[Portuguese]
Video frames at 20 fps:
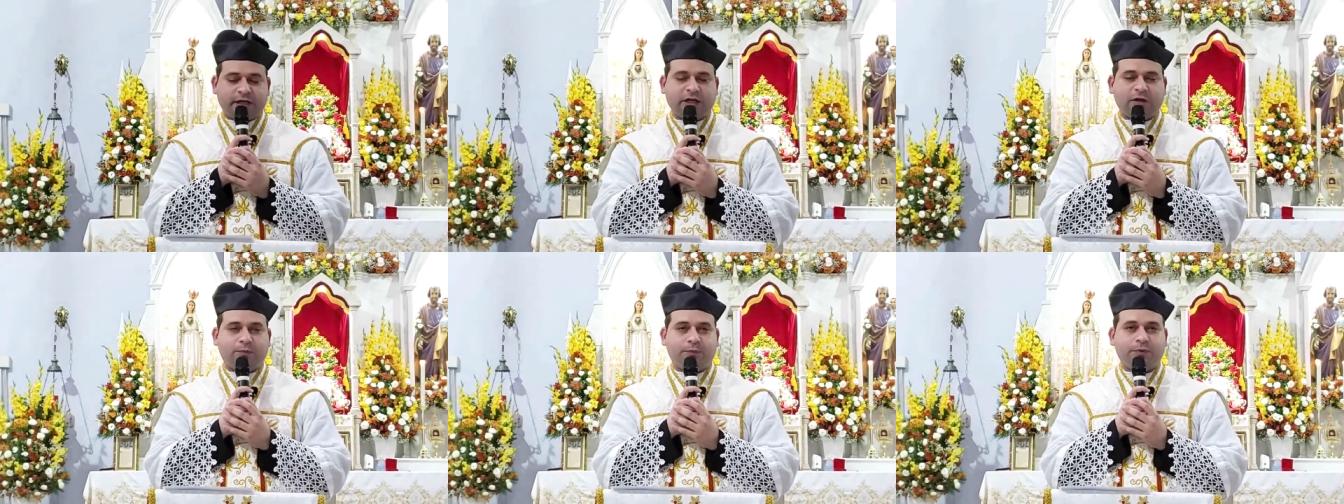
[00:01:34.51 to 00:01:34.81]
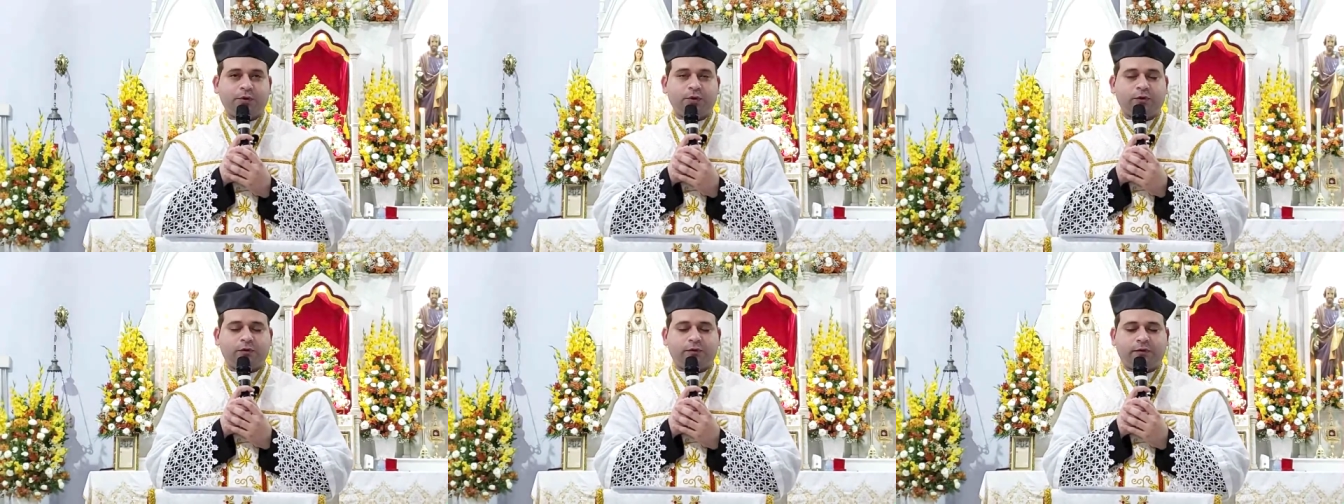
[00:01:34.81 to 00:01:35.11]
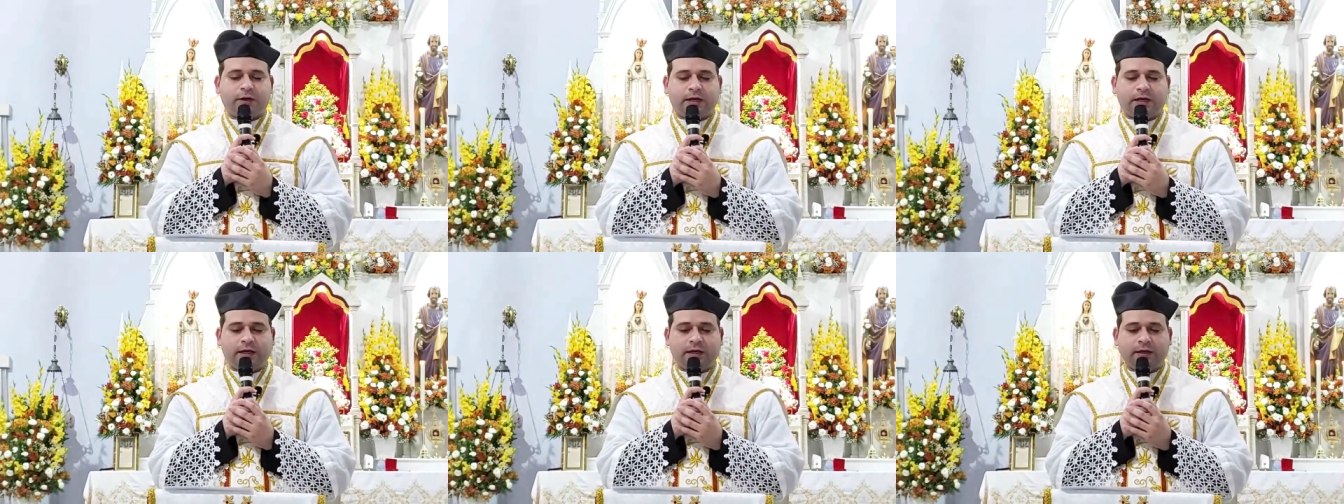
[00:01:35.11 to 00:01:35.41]
para
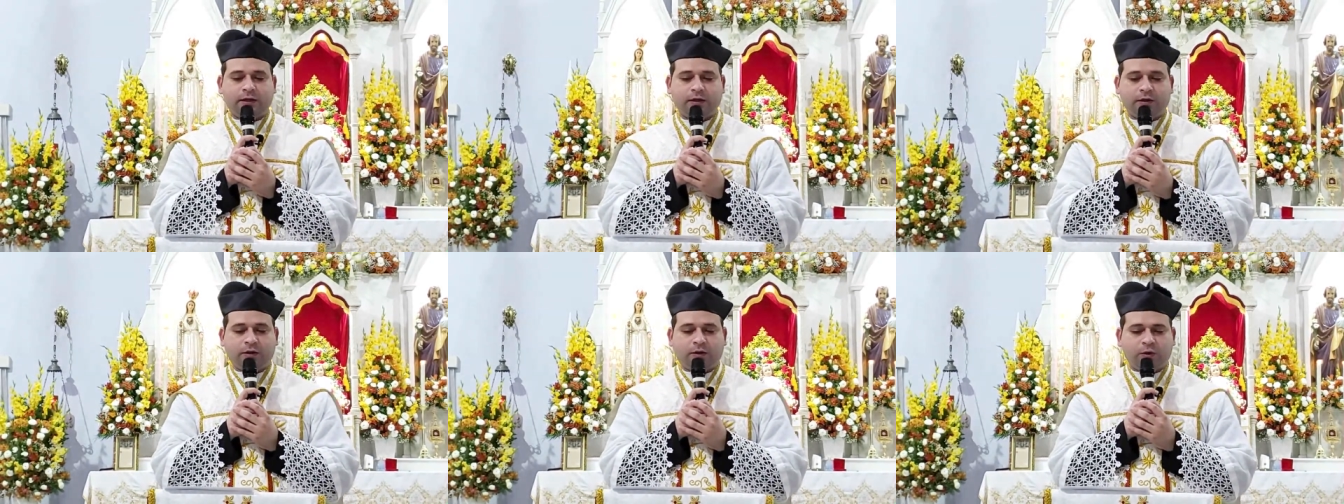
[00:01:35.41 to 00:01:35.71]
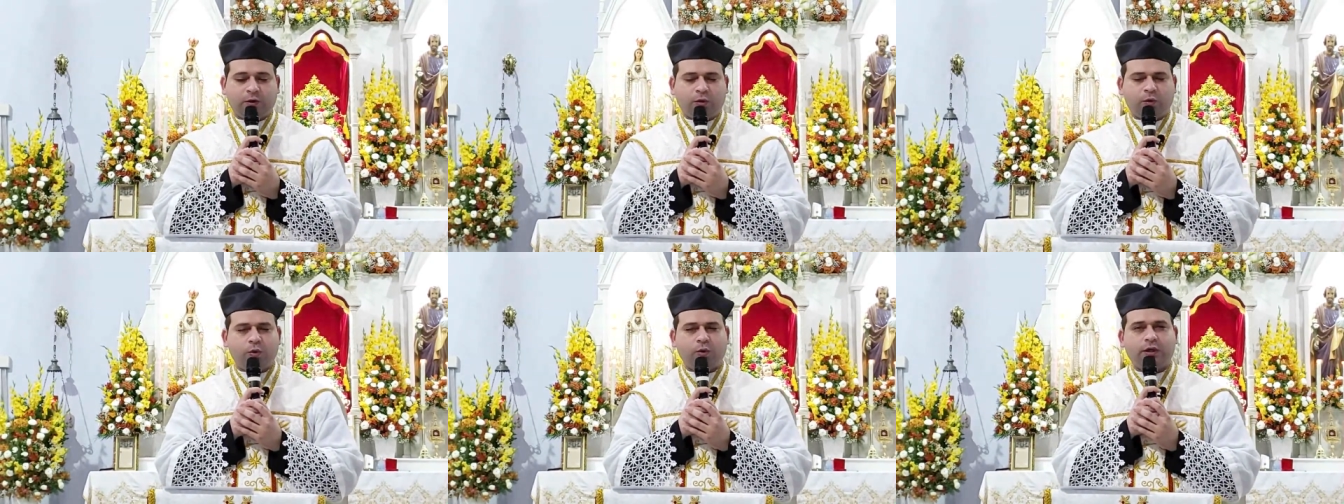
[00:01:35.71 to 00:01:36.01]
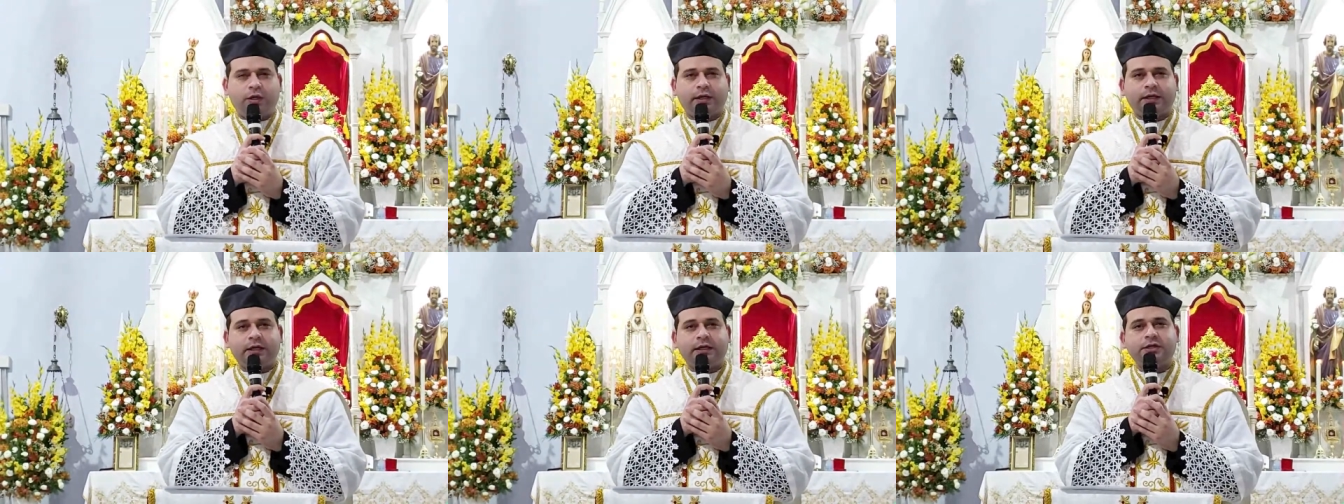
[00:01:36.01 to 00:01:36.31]
provar
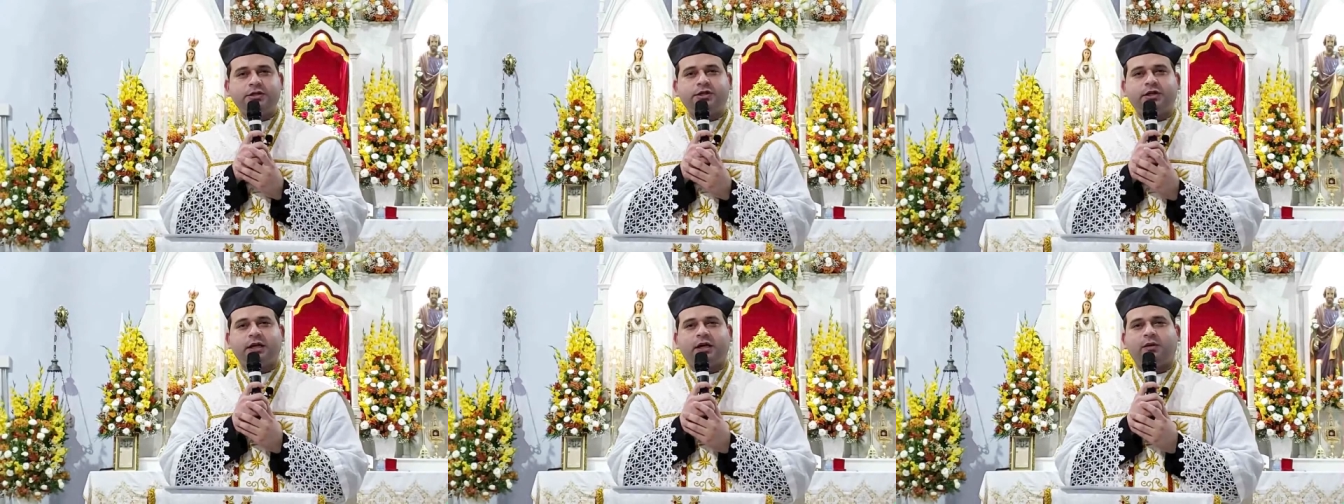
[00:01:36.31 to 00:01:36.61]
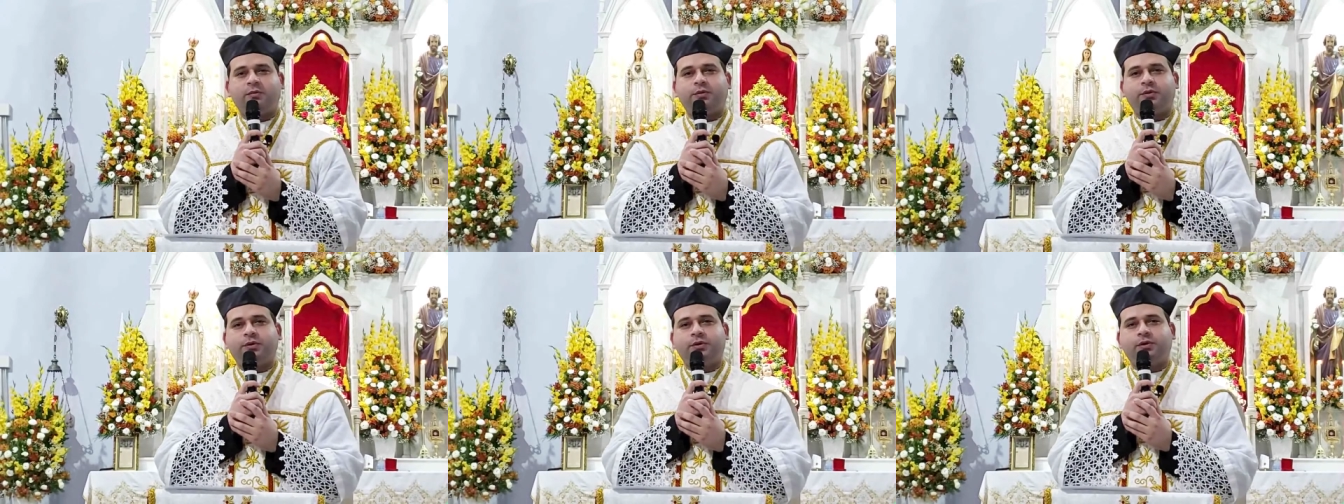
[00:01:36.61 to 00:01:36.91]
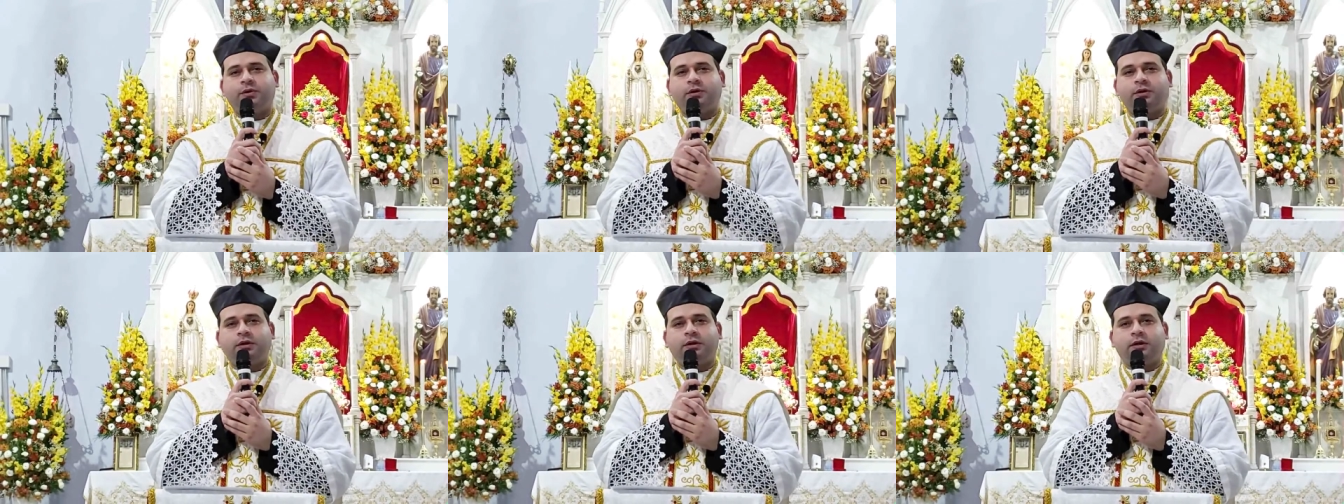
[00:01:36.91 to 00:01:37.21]
o grande
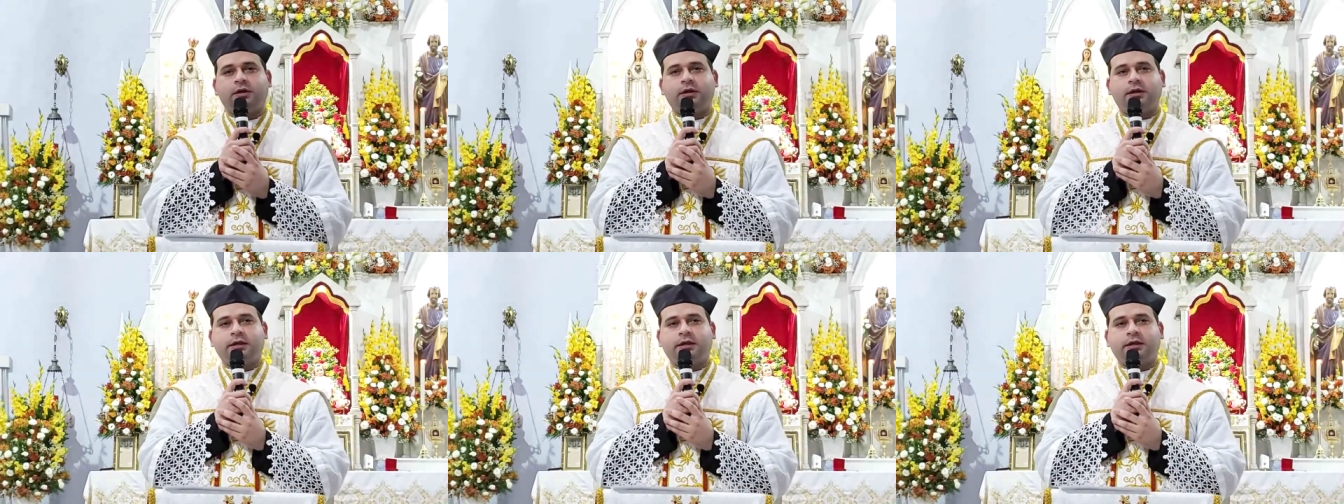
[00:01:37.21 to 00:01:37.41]
amor